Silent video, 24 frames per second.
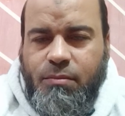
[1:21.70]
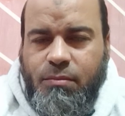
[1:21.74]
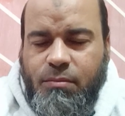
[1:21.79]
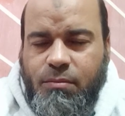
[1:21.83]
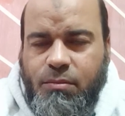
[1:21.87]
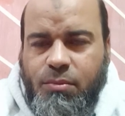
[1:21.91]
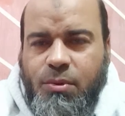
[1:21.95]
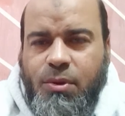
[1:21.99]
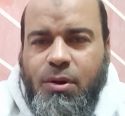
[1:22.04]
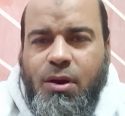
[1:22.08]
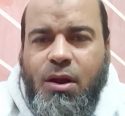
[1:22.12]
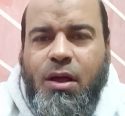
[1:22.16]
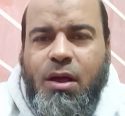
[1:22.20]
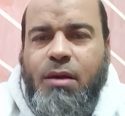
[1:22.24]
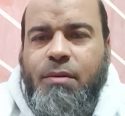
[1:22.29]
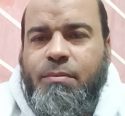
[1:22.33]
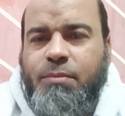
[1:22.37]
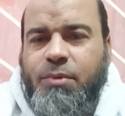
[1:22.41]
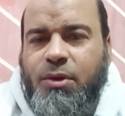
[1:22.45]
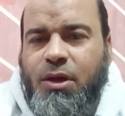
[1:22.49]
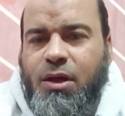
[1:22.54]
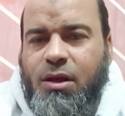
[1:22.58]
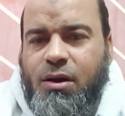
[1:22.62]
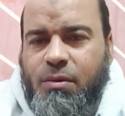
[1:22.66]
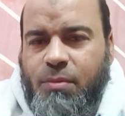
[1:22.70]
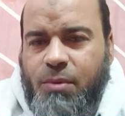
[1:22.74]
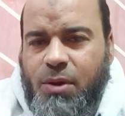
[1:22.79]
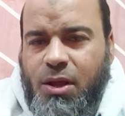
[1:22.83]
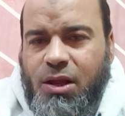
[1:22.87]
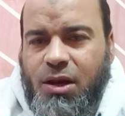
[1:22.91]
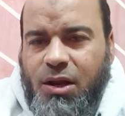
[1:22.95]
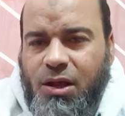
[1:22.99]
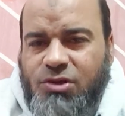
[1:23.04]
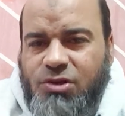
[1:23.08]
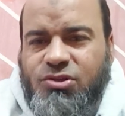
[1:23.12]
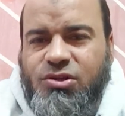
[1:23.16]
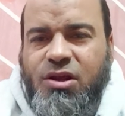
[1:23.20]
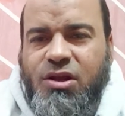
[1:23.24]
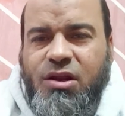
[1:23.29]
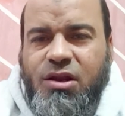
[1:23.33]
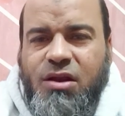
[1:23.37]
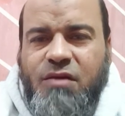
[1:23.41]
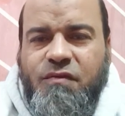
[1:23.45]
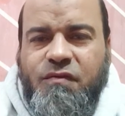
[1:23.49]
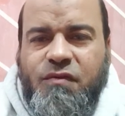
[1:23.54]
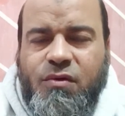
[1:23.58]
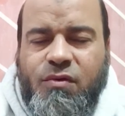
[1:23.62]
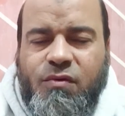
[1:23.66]
برأي الأزهر
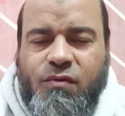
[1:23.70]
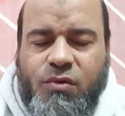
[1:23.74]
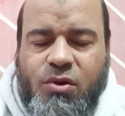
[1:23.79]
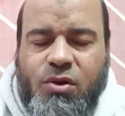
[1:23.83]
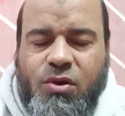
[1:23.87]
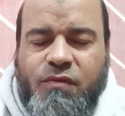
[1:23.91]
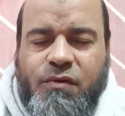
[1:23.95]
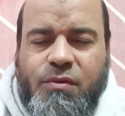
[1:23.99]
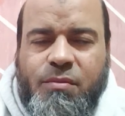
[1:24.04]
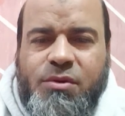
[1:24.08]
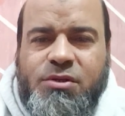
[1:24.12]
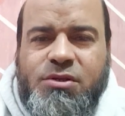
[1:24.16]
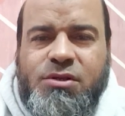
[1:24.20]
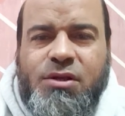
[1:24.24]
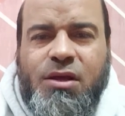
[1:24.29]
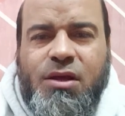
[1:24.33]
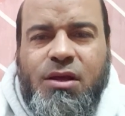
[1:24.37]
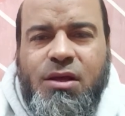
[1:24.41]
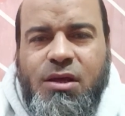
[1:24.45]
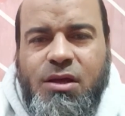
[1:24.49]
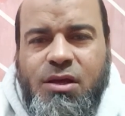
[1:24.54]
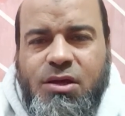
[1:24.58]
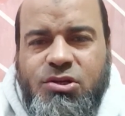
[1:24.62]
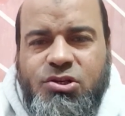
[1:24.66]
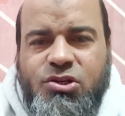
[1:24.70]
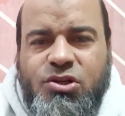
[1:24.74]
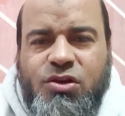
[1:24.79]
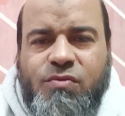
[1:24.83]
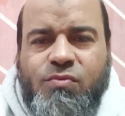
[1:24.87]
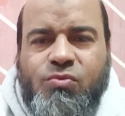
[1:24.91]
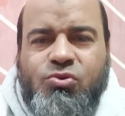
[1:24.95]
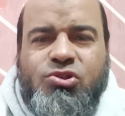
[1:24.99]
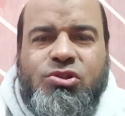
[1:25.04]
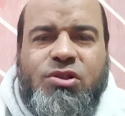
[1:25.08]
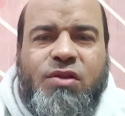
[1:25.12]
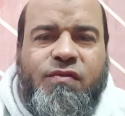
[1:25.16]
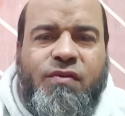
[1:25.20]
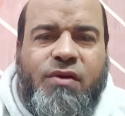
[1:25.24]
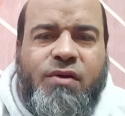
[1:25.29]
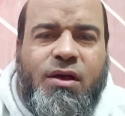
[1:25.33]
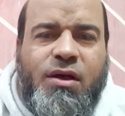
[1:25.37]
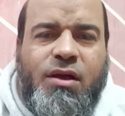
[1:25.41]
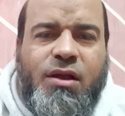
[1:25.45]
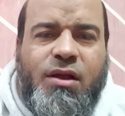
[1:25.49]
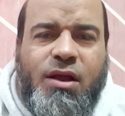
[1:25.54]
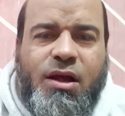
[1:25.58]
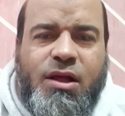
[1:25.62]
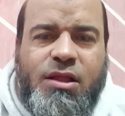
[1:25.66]
هنا في هنا في مصر الشيخ
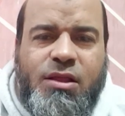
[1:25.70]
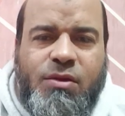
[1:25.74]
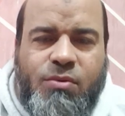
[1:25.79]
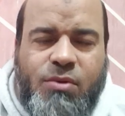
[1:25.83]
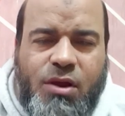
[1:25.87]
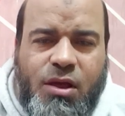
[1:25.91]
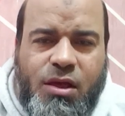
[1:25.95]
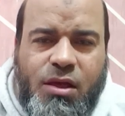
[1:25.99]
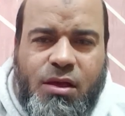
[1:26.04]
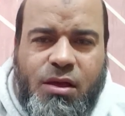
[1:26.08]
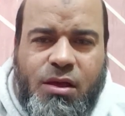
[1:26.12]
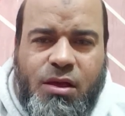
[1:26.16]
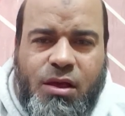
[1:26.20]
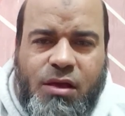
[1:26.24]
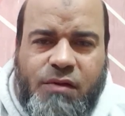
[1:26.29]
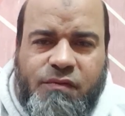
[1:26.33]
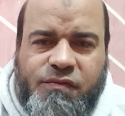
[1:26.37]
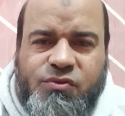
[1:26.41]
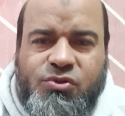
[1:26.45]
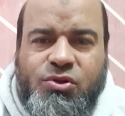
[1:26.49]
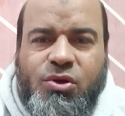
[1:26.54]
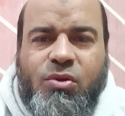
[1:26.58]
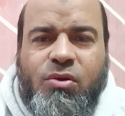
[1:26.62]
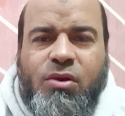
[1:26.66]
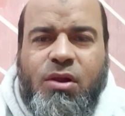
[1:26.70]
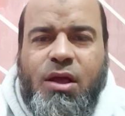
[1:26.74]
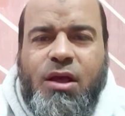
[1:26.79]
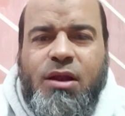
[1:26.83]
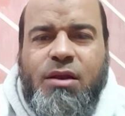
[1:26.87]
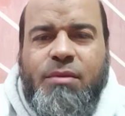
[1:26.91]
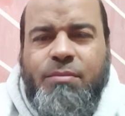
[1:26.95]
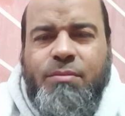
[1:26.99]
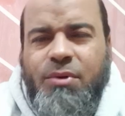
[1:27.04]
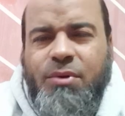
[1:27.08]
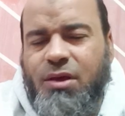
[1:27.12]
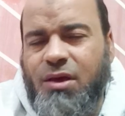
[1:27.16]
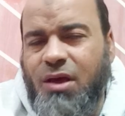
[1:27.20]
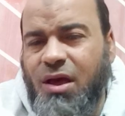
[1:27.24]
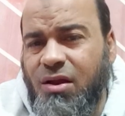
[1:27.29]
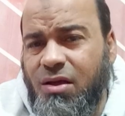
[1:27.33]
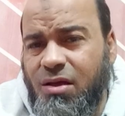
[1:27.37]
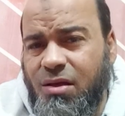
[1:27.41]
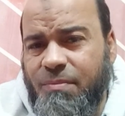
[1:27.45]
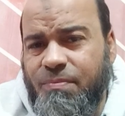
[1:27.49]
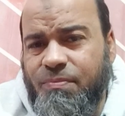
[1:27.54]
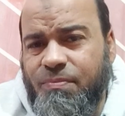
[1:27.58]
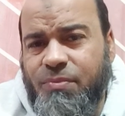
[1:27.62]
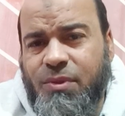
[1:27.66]
مصطفى العدوي حفظه الله يعني
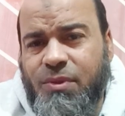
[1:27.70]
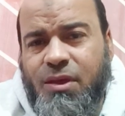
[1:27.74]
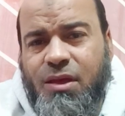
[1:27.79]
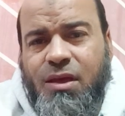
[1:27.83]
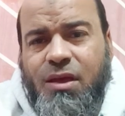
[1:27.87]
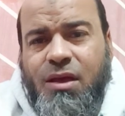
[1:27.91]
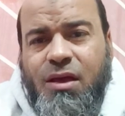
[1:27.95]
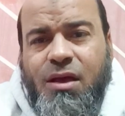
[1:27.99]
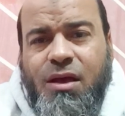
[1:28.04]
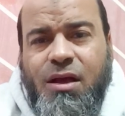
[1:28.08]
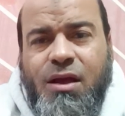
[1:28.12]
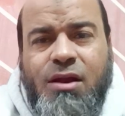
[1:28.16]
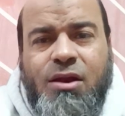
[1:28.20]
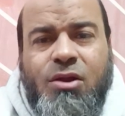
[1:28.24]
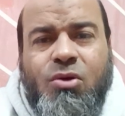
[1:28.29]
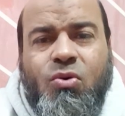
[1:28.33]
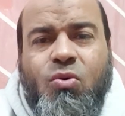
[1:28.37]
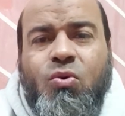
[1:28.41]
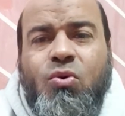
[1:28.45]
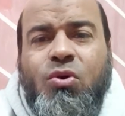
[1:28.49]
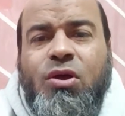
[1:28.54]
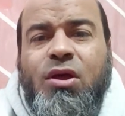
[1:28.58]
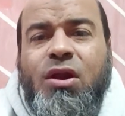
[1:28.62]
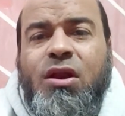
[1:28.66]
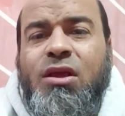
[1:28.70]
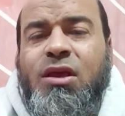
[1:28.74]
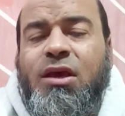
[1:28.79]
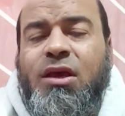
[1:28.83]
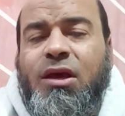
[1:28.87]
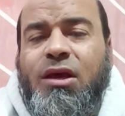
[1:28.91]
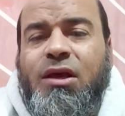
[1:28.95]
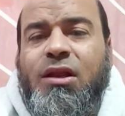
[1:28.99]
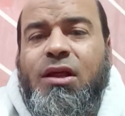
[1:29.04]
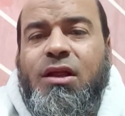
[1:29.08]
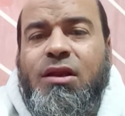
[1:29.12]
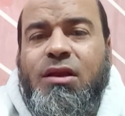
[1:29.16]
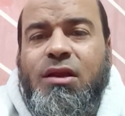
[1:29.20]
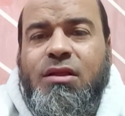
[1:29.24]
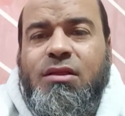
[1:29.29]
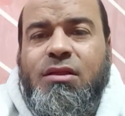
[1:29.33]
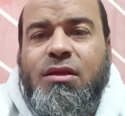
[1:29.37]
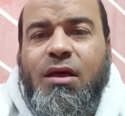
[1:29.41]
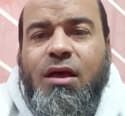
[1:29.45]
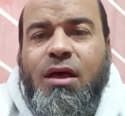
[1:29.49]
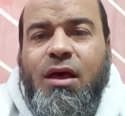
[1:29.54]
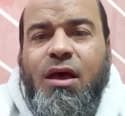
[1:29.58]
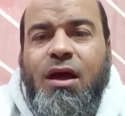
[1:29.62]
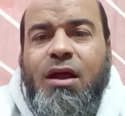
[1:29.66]
بيرى أنه يرجع إلى
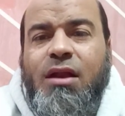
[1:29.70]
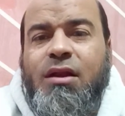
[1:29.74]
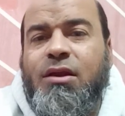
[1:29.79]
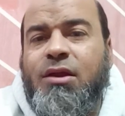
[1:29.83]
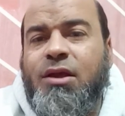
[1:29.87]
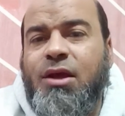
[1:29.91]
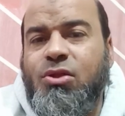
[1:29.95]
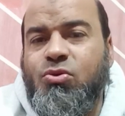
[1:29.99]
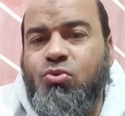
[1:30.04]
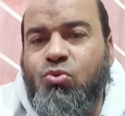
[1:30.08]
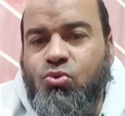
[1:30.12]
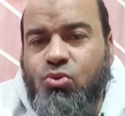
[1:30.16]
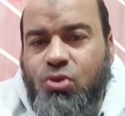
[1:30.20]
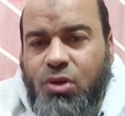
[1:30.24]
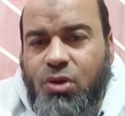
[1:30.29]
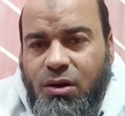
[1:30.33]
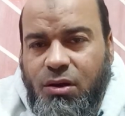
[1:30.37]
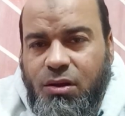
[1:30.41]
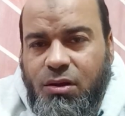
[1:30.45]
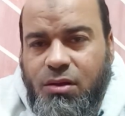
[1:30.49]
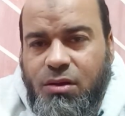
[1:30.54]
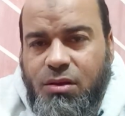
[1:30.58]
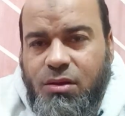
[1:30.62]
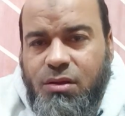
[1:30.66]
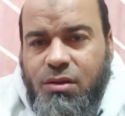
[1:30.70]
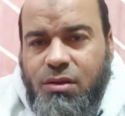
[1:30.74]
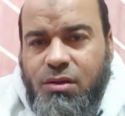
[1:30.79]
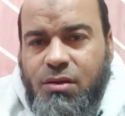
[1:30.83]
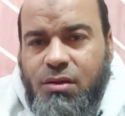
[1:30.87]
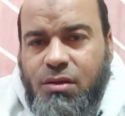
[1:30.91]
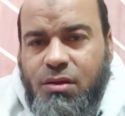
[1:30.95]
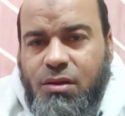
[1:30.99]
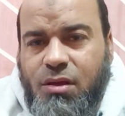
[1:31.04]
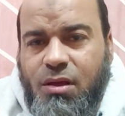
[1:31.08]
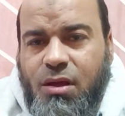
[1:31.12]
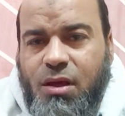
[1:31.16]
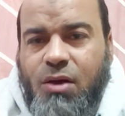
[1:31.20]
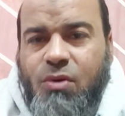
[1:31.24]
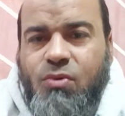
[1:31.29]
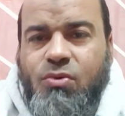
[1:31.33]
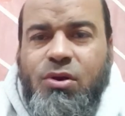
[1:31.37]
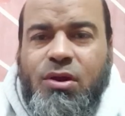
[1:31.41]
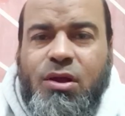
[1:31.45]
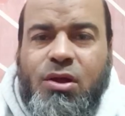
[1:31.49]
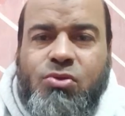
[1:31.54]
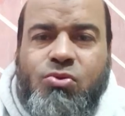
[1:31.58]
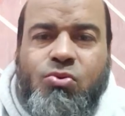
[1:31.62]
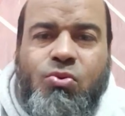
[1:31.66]
نيته هل نيته يطلق أو
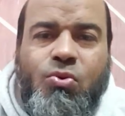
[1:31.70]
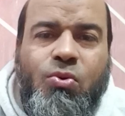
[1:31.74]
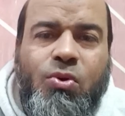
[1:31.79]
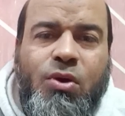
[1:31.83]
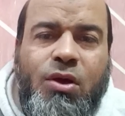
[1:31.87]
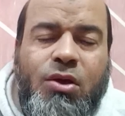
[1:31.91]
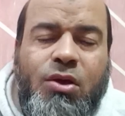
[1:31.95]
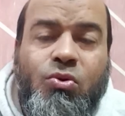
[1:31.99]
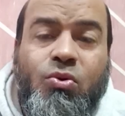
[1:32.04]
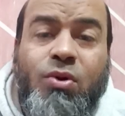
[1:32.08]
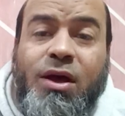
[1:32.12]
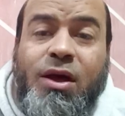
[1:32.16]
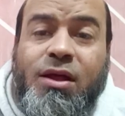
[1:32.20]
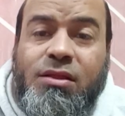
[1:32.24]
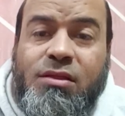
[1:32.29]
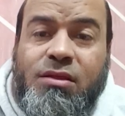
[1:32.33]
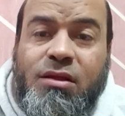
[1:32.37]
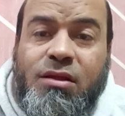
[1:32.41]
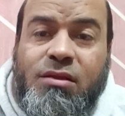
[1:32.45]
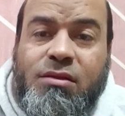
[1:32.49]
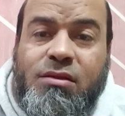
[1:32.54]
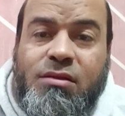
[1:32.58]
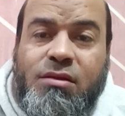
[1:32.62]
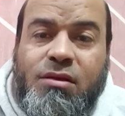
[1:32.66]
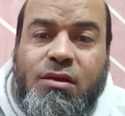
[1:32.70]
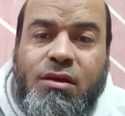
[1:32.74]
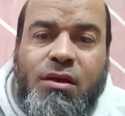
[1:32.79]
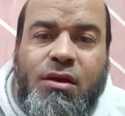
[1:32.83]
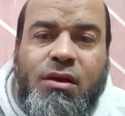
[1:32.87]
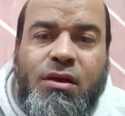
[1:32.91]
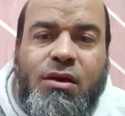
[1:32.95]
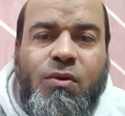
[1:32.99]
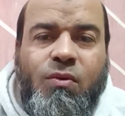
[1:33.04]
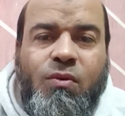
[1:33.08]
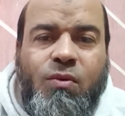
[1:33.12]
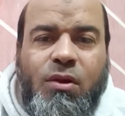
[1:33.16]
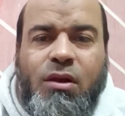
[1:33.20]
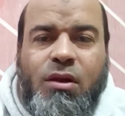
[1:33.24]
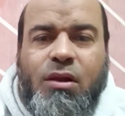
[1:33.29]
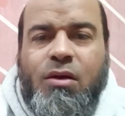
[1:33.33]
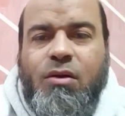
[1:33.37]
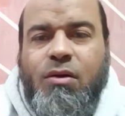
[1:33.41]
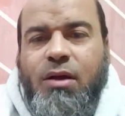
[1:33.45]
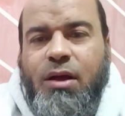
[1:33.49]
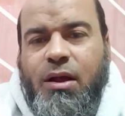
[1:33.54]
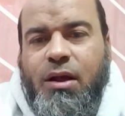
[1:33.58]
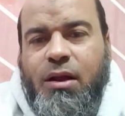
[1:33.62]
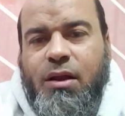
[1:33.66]
نيته يهدد
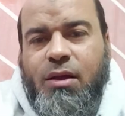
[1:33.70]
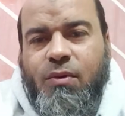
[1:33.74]
والله أعلى